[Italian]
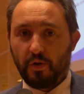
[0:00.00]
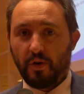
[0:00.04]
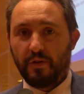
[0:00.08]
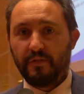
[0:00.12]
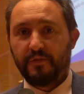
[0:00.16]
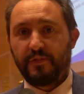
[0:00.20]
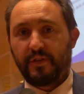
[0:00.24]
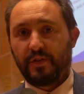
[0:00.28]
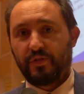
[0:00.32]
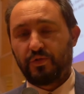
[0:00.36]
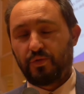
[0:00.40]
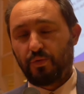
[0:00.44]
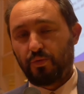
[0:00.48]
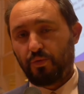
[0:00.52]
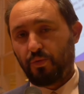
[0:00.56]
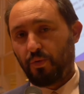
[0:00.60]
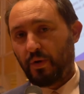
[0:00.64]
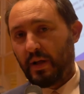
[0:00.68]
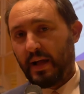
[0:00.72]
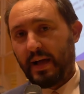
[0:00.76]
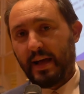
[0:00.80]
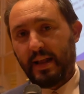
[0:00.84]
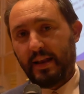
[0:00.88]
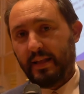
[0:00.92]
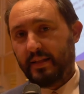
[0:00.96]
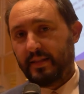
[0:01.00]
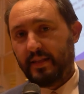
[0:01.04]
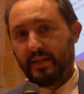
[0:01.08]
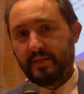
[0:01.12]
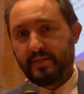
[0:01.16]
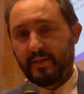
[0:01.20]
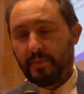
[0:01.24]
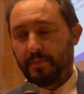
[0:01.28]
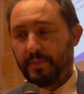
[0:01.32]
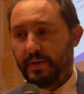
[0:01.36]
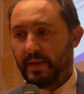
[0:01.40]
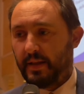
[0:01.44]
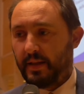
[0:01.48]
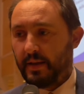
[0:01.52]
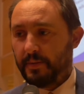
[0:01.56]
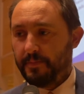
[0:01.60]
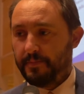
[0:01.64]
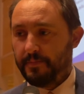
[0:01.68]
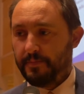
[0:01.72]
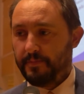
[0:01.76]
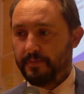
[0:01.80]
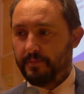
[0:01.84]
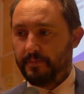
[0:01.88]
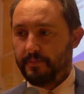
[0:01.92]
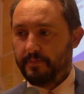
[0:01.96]
infrastrutturale e dei
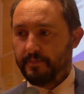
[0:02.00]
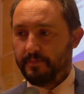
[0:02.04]
saperi.